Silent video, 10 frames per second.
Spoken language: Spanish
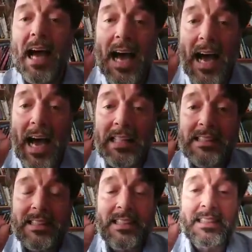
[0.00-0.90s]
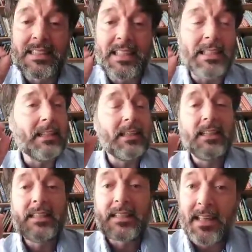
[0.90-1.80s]
antes de
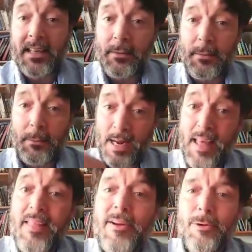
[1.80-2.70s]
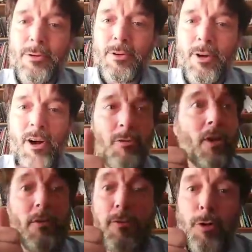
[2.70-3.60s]
ser panadero, fue
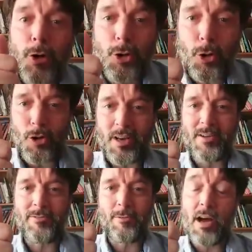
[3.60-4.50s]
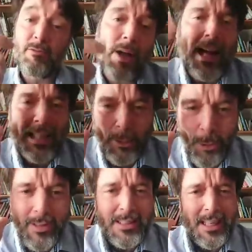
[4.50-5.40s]
fotógrafo, fue actor
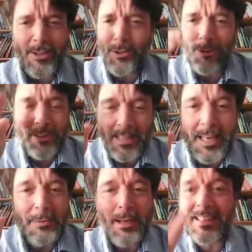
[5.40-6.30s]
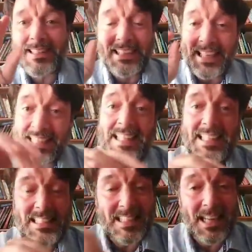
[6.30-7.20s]
de teatro. Dan Lepard, seguidle en
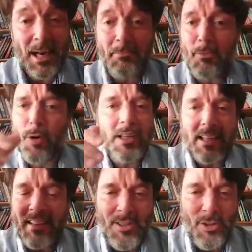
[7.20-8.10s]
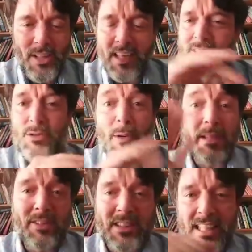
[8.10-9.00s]
Instagram o en redes sociales, tiene una vida
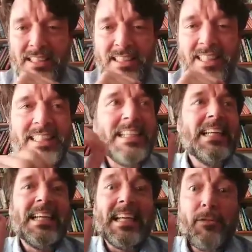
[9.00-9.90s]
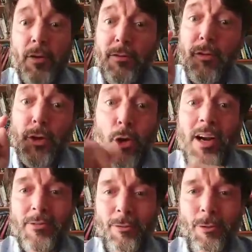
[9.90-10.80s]
fascinante. Y fue
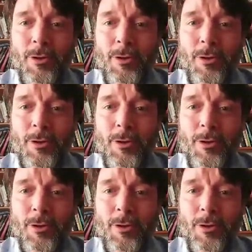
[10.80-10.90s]
fotógrafo